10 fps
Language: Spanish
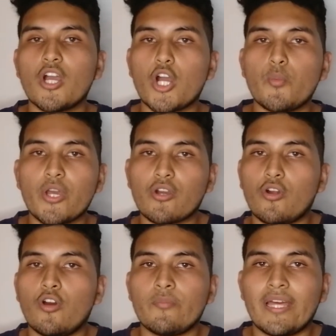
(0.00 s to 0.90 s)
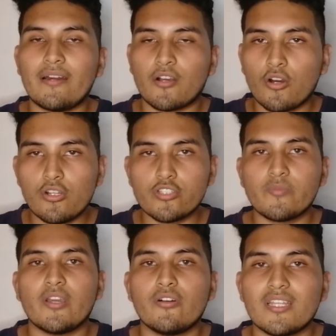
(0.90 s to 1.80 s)
como en Colombia con los
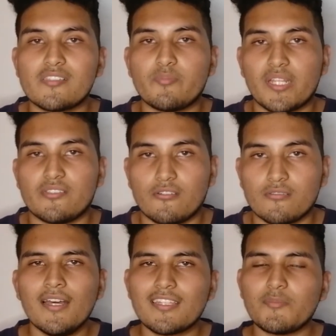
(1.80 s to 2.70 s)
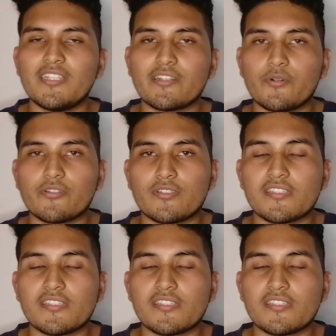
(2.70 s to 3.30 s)
mejores precios. También les recuerdo que